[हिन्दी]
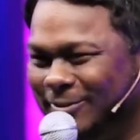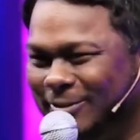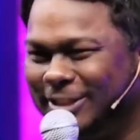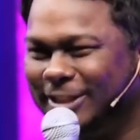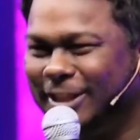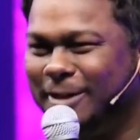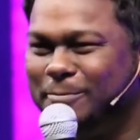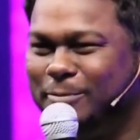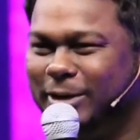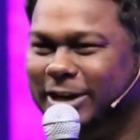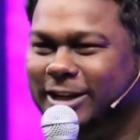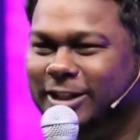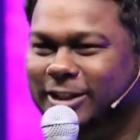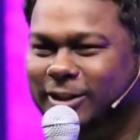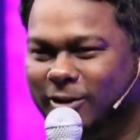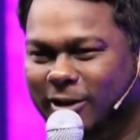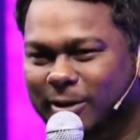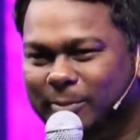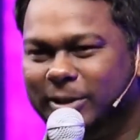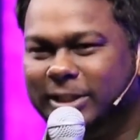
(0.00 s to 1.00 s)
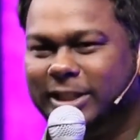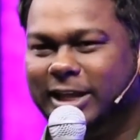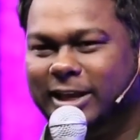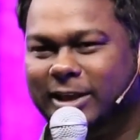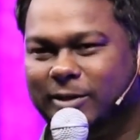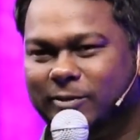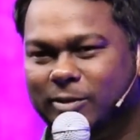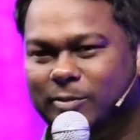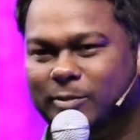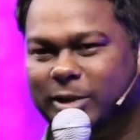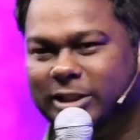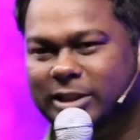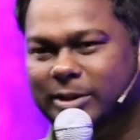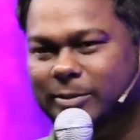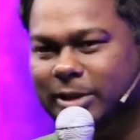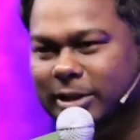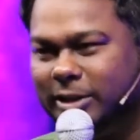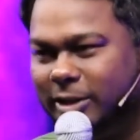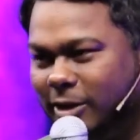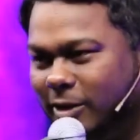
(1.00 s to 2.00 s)
वो तब बनी थी और पता है कि वो
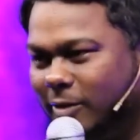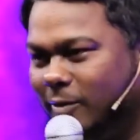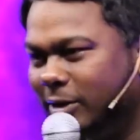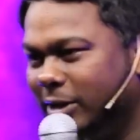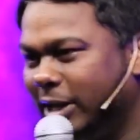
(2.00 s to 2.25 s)
बंदी बनती ना